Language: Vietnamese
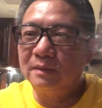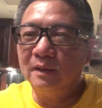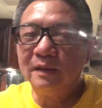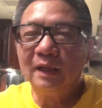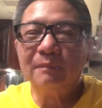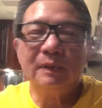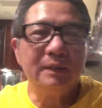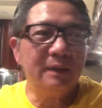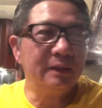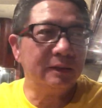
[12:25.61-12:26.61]
chở khách bình
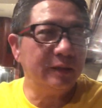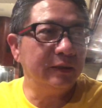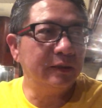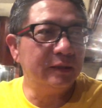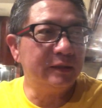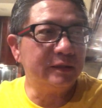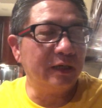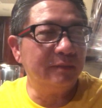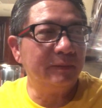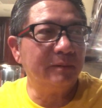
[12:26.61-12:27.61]
thường thôi đừng có
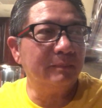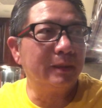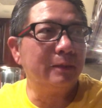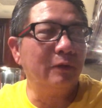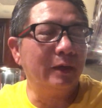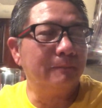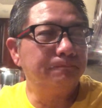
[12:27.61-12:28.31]
chở mấy thằng bệnh hoài